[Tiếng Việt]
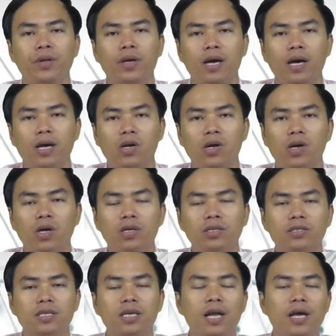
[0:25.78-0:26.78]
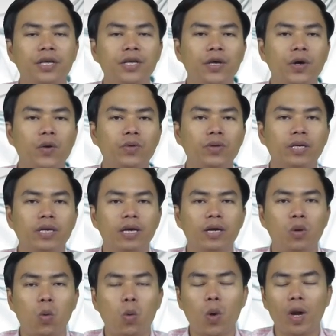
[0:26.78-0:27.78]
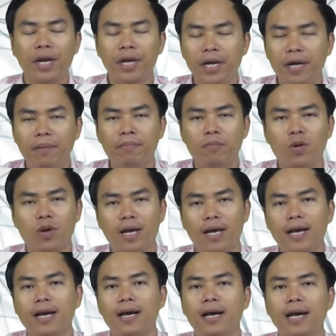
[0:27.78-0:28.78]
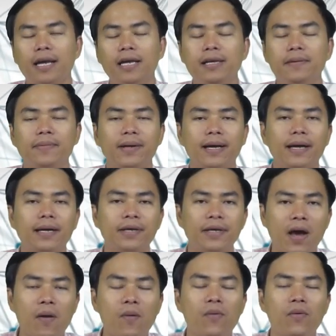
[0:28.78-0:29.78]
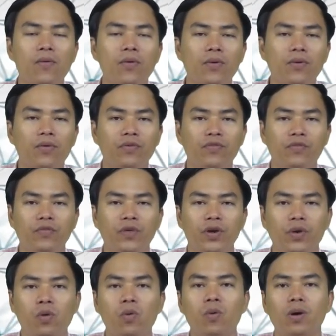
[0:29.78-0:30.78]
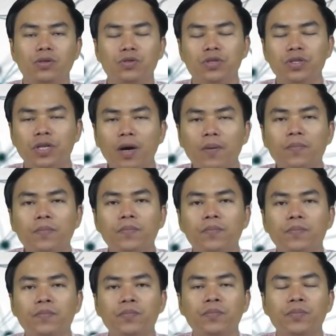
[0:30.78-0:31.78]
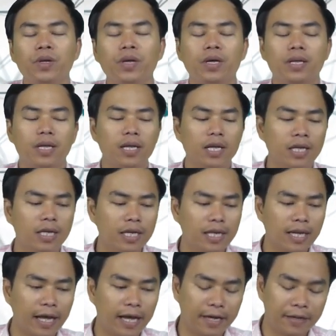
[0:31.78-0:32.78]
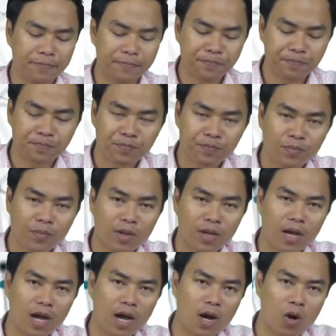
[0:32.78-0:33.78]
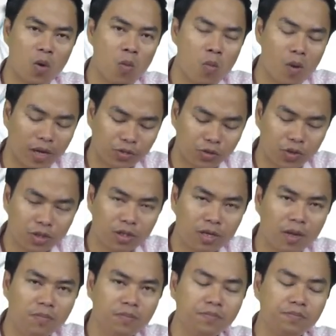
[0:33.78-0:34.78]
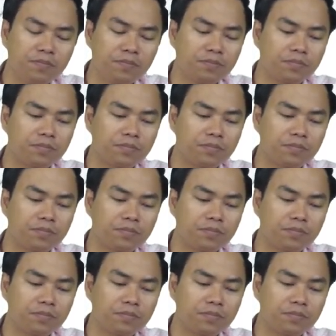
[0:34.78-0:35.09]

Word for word: à, Có rất là nhiều những cái quan niệm hoặc là các khái niệm khác nhau về khủng hoảng truyền thông thế thì như thế này này à, khủng hoảng truyền thông